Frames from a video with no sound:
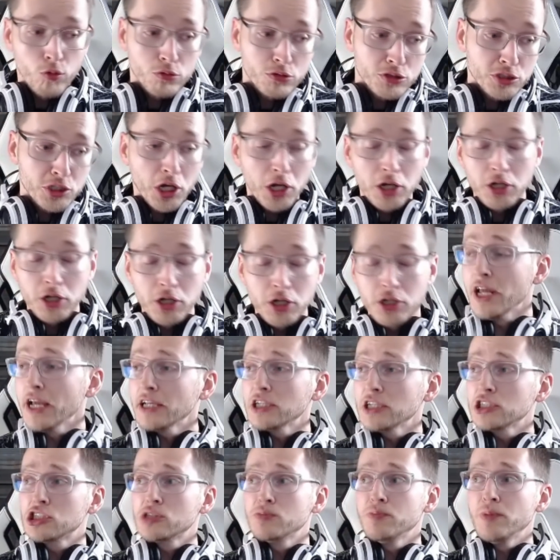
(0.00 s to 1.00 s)
unseren
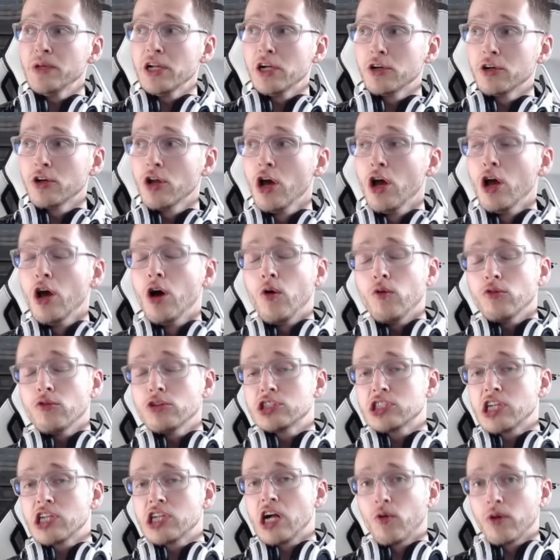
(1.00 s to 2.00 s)
Knecht spielen
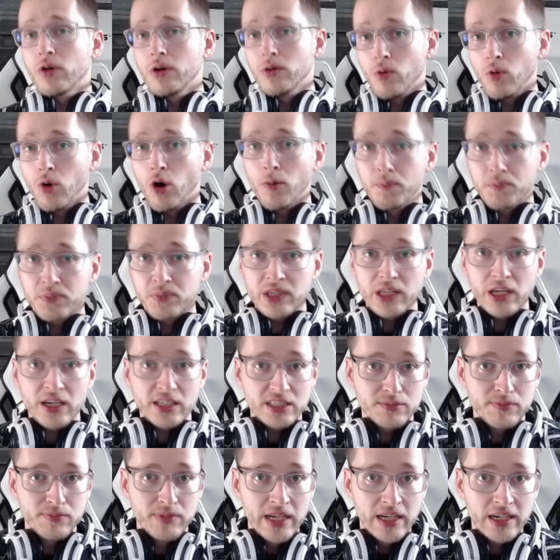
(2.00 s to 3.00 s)
und schauen, ob
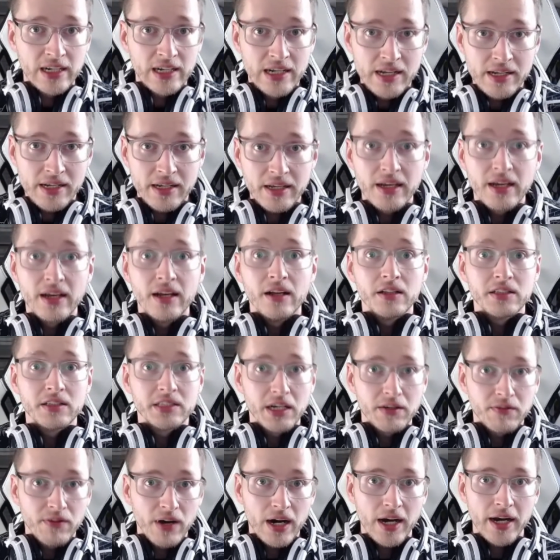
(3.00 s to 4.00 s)
das wirklich
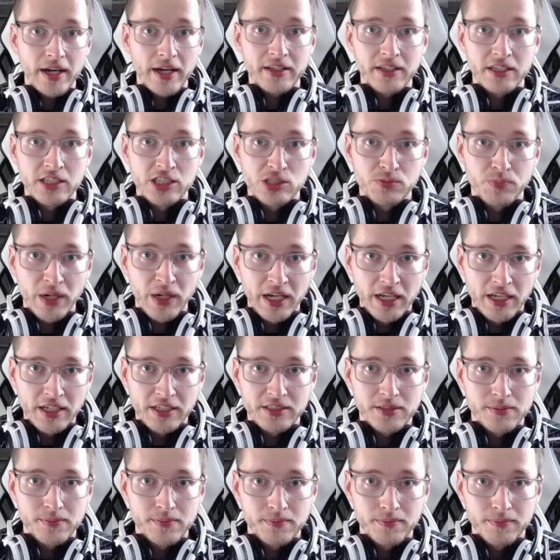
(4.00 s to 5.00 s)
der Wahrheit
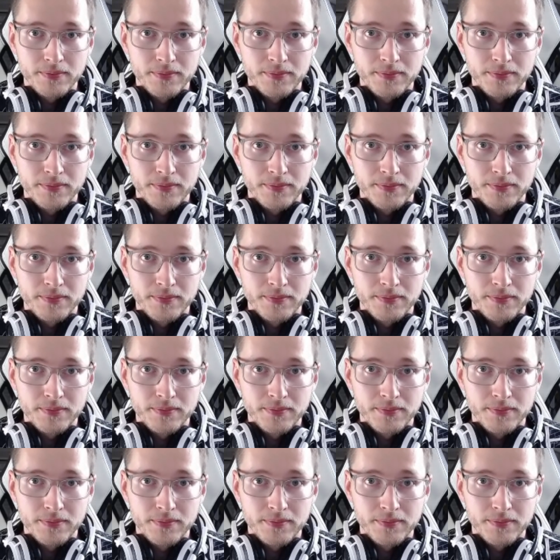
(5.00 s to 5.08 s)
entspricht.